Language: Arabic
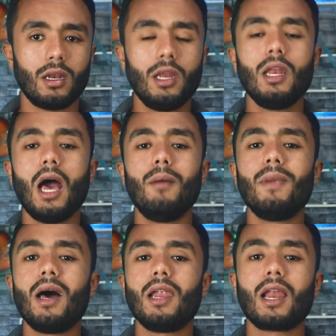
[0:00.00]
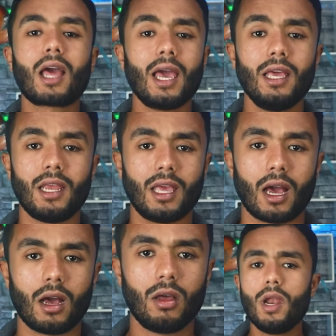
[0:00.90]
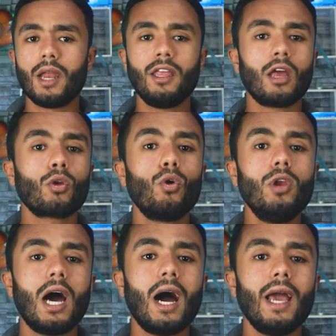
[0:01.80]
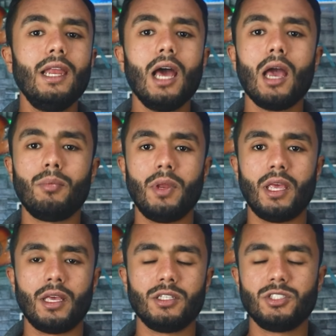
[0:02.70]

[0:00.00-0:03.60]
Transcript: للأعمال الخيرية ولن ينقلها إلى ابنه